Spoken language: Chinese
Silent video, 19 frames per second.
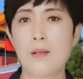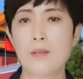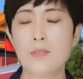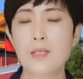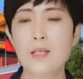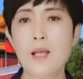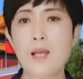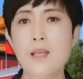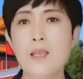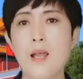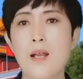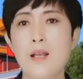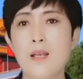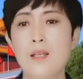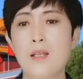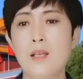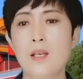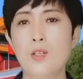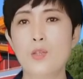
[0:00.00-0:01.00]
在他眼
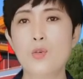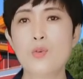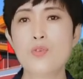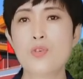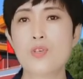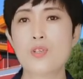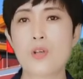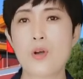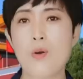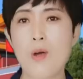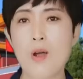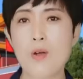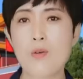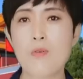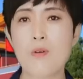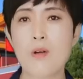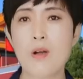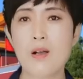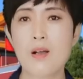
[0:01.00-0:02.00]
里那都是爪哇
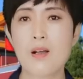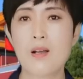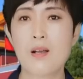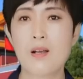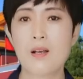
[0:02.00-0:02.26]
国，